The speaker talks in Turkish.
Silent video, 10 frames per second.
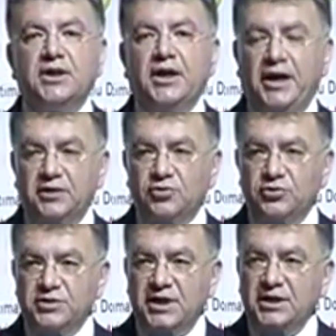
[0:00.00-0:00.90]
Her
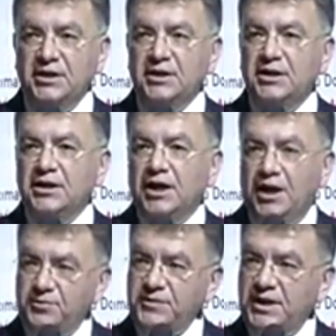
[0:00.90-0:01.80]
konuda
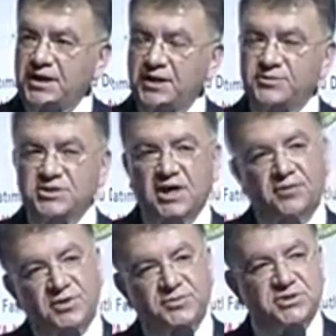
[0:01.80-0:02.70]
hem derneğimize
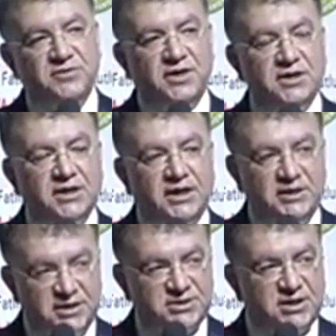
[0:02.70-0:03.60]
hem de bize verdikleri
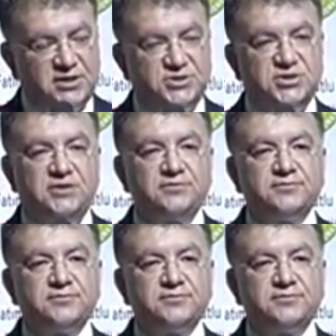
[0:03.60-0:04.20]
destek için